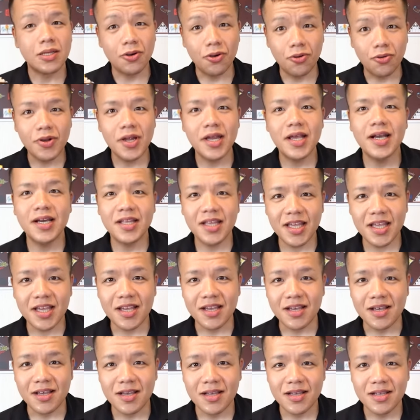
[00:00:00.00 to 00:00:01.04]
これがね
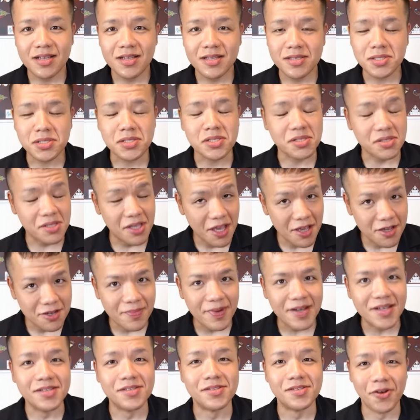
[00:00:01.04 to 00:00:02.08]
すげえう
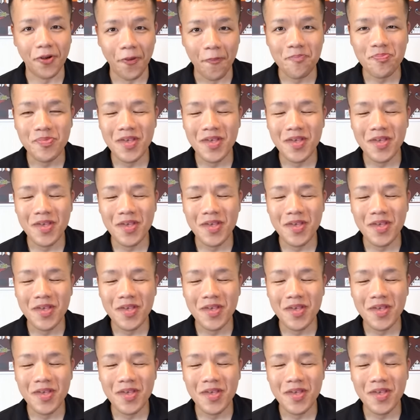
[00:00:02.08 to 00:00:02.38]
まいんですよ